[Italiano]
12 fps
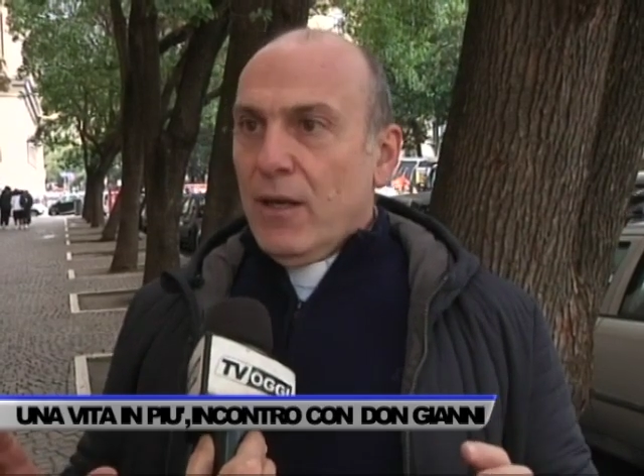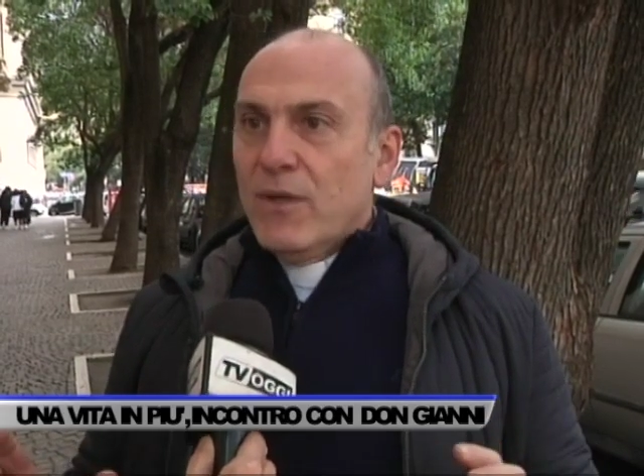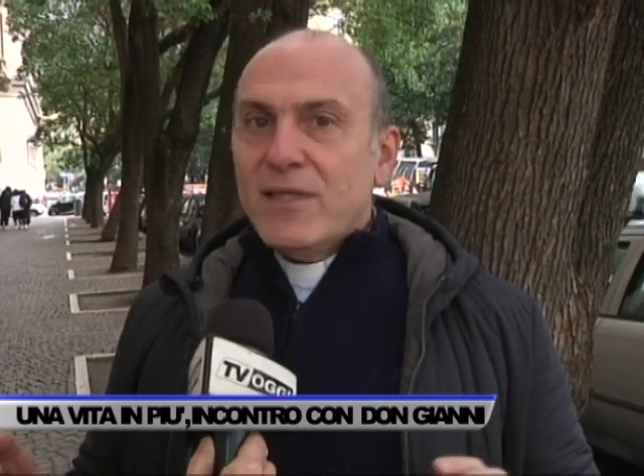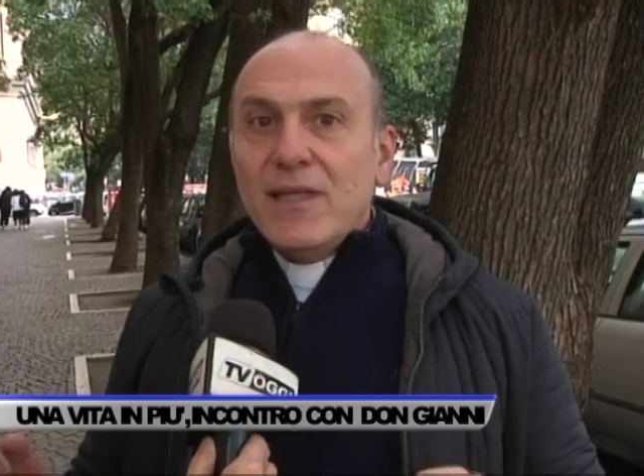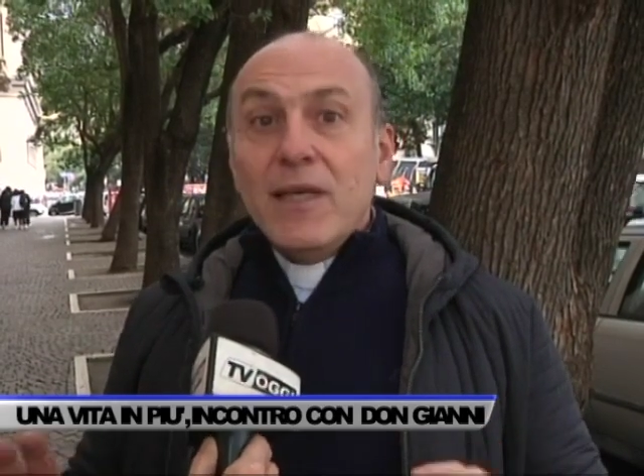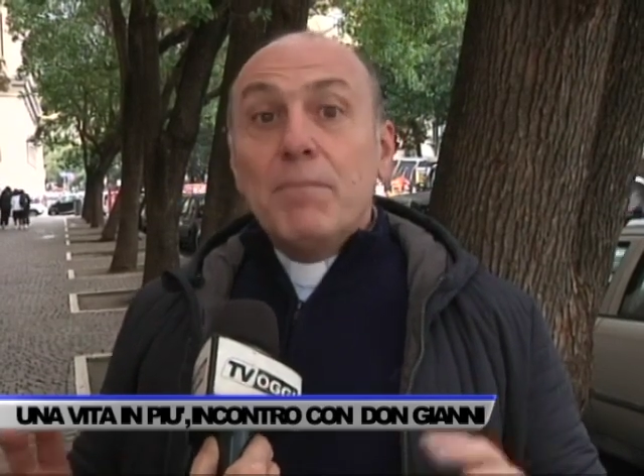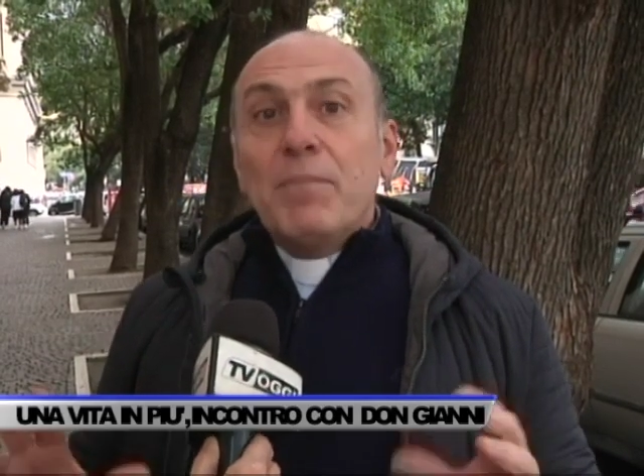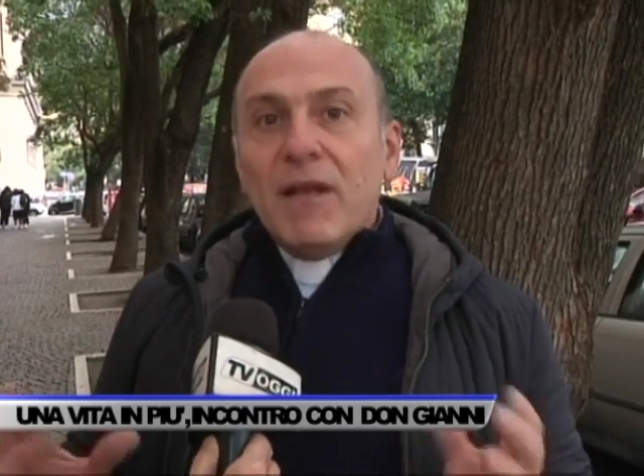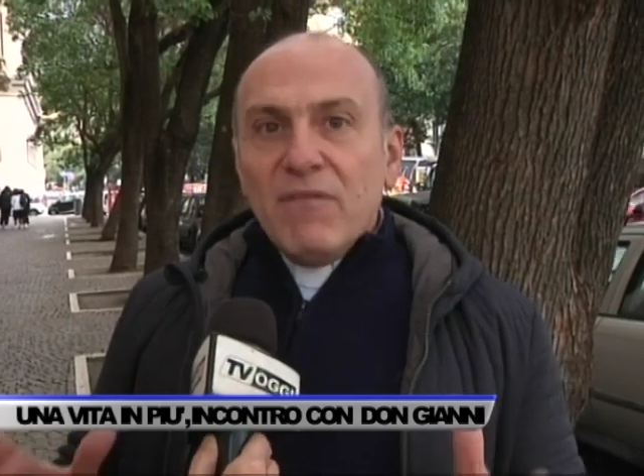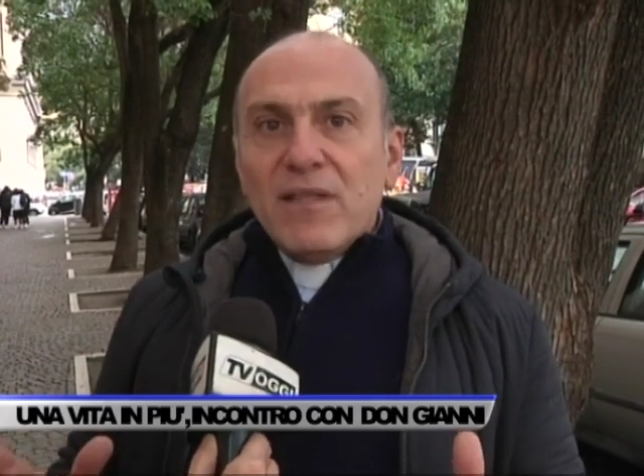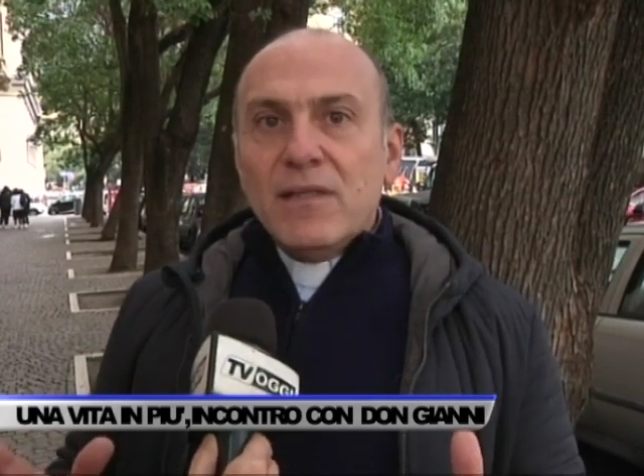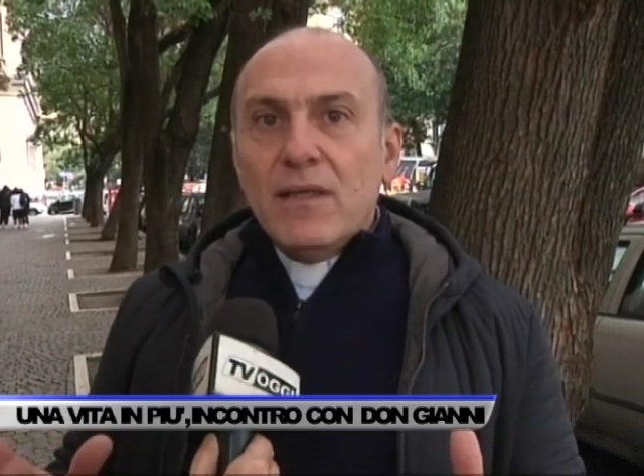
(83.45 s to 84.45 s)
questi
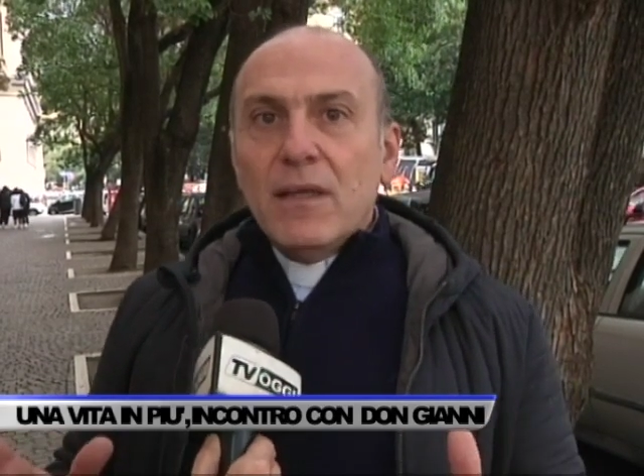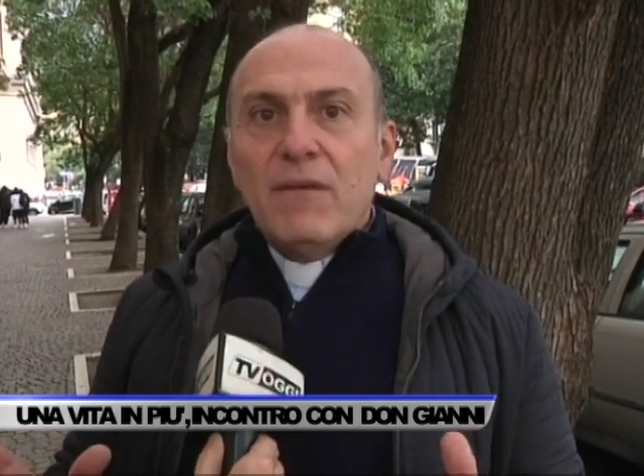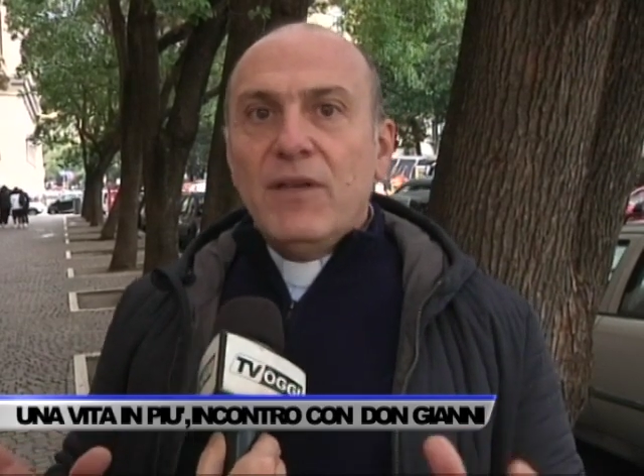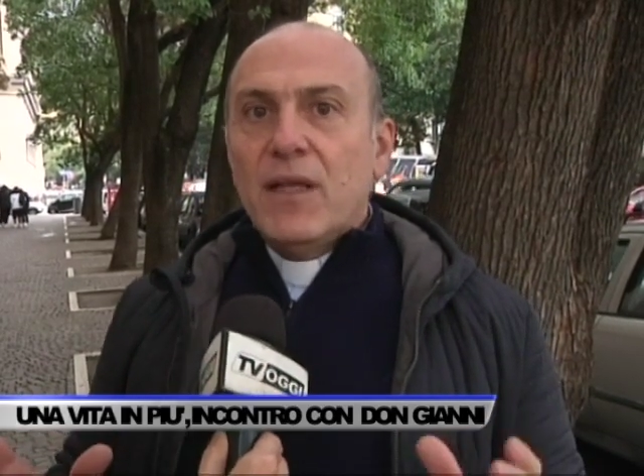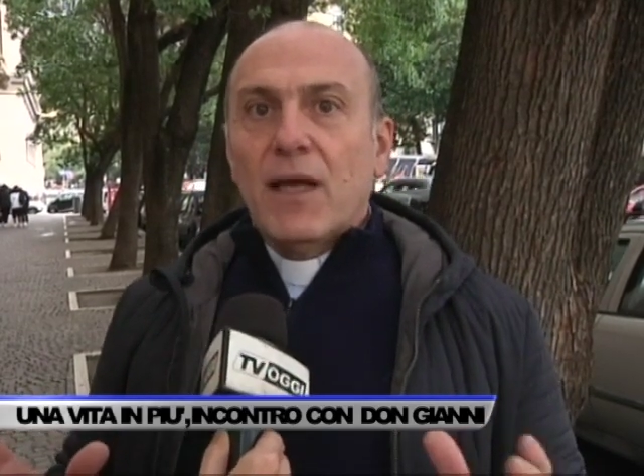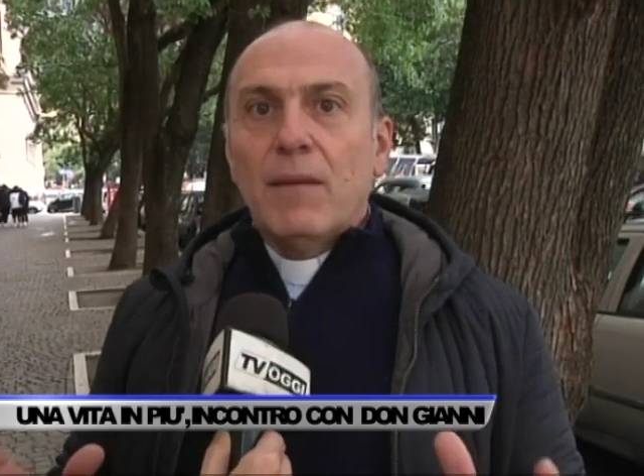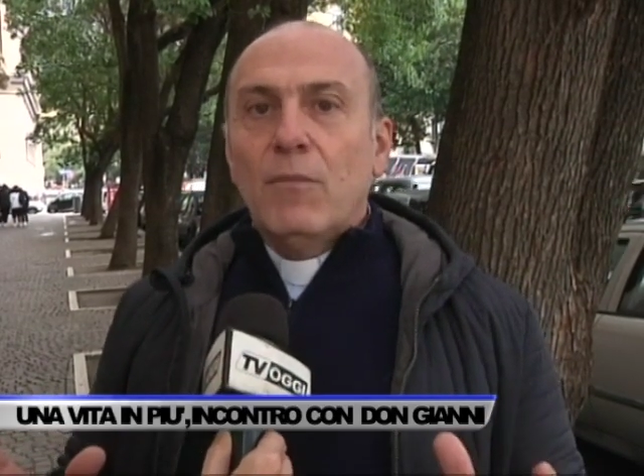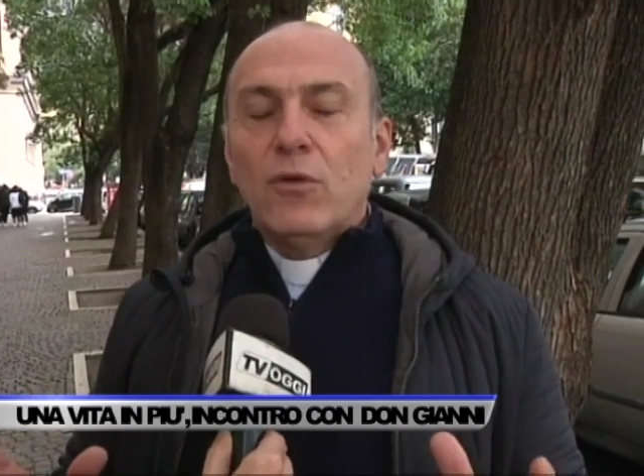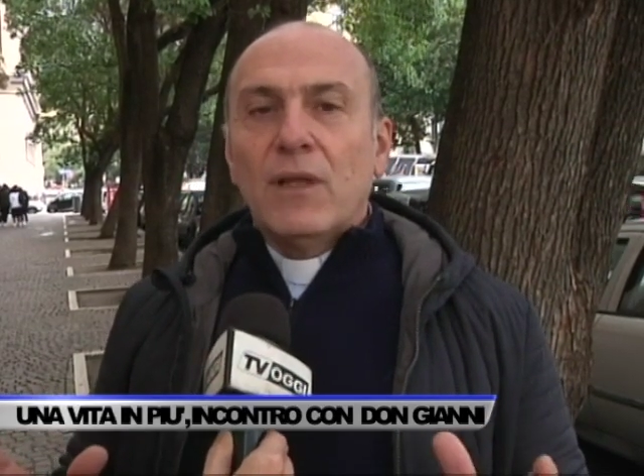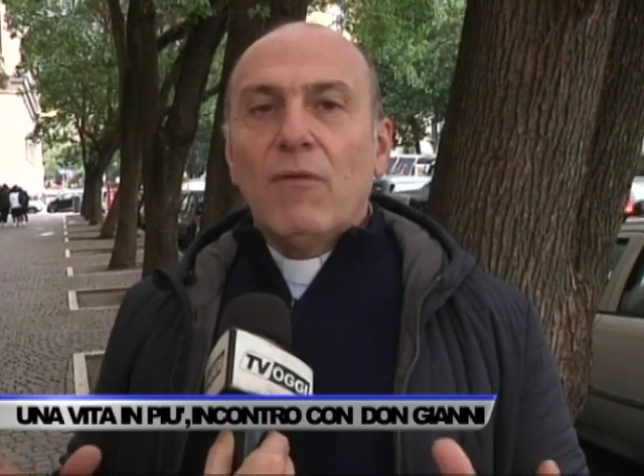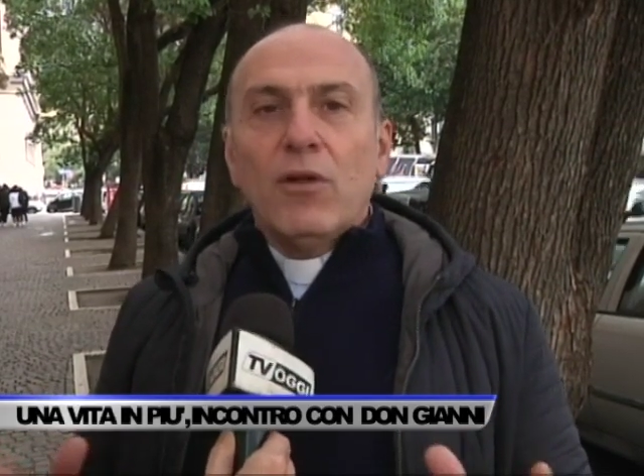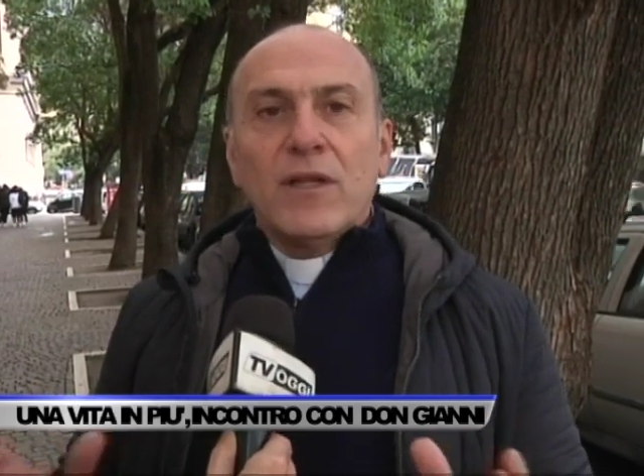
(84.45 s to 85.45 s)
imprevisti della vita che
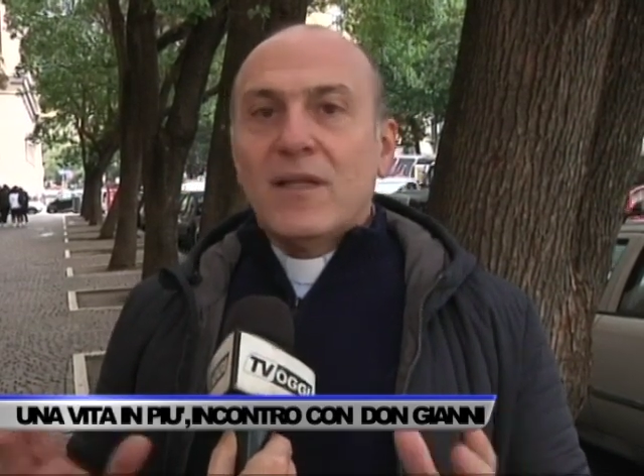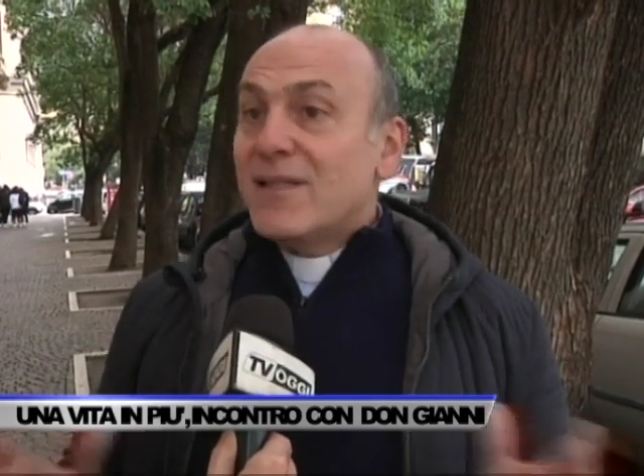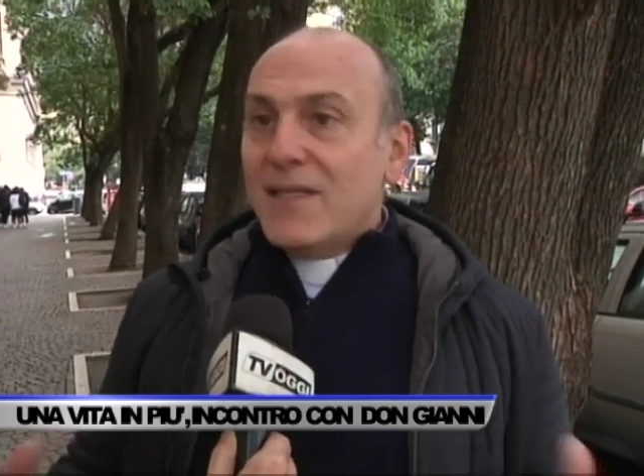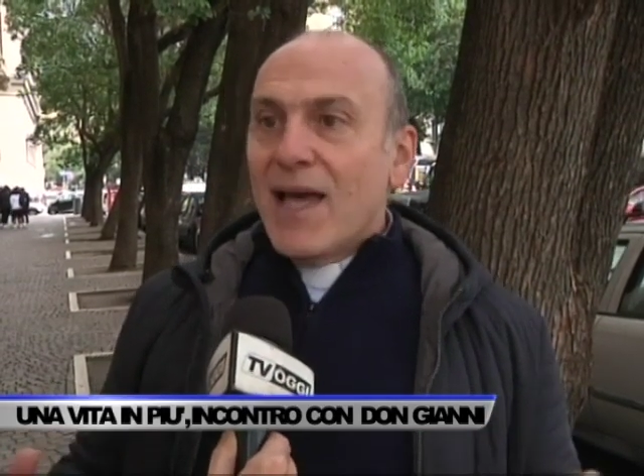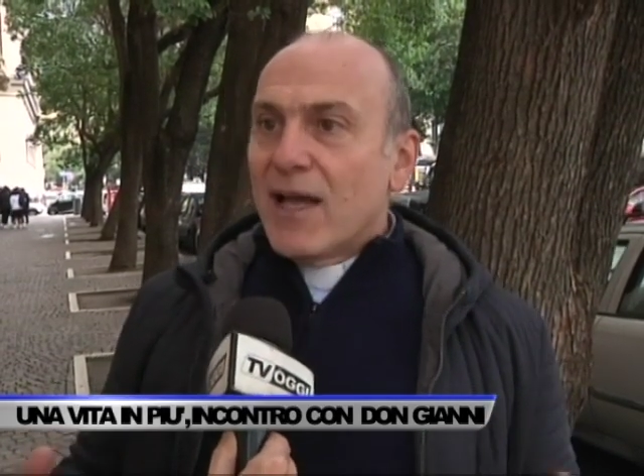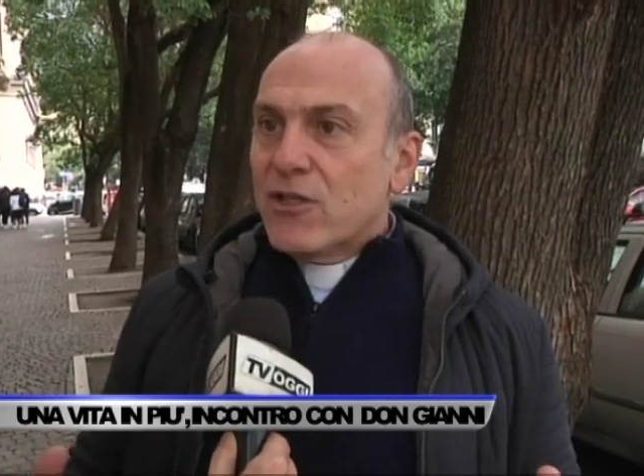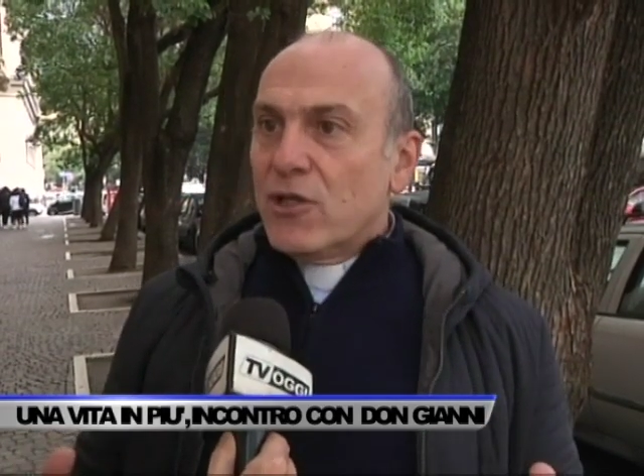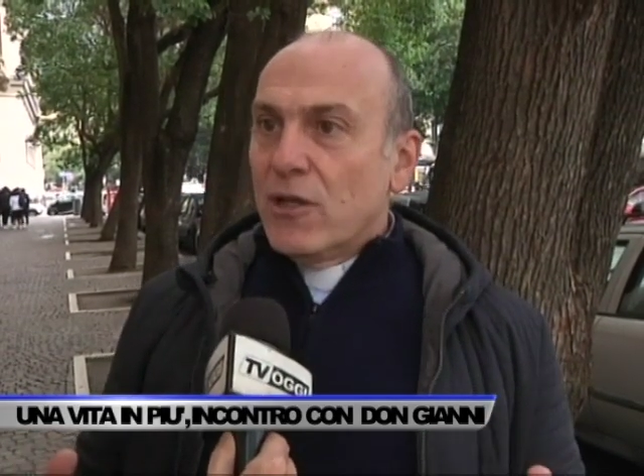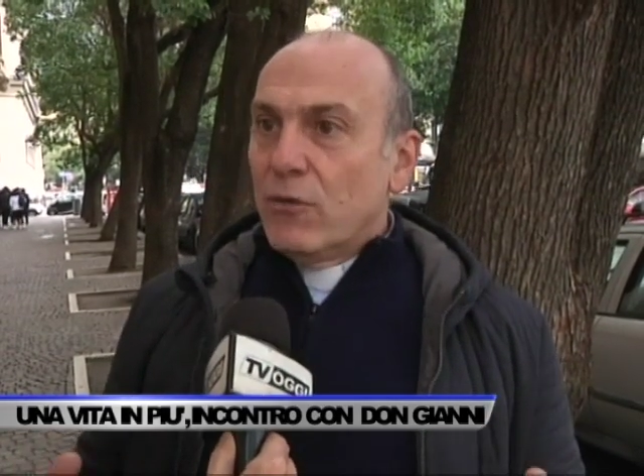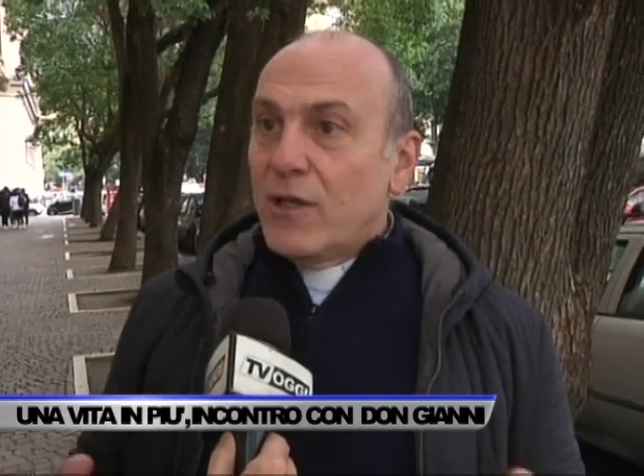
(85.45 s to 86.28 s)
molte volte ti schiacciano,